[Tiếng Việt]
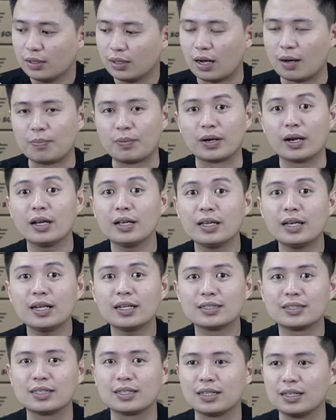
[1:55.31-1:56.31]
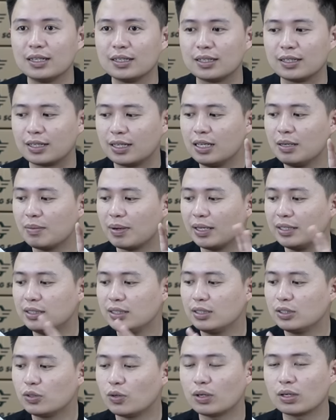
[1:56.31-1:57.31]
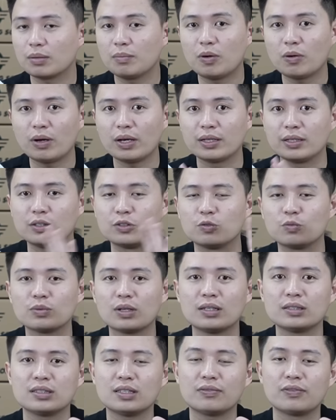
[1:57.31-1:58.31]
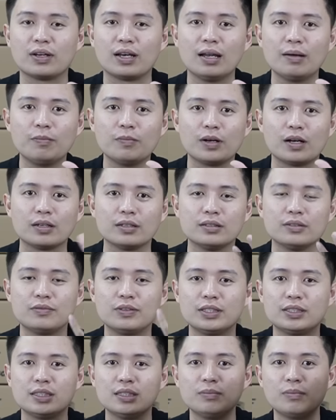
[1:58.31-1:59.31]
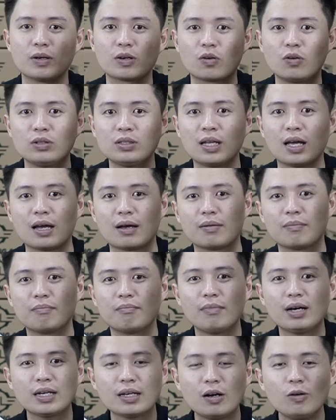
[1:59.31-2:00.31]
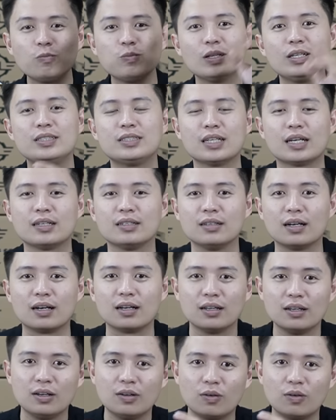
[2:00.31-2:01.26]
hợp ở đây nghĩa là gì thì khi mà anh chị chọn cái mẫu này thì chúng ta sẽ phải lắp ở những vị trí mà có thể bắt ốc lên trần được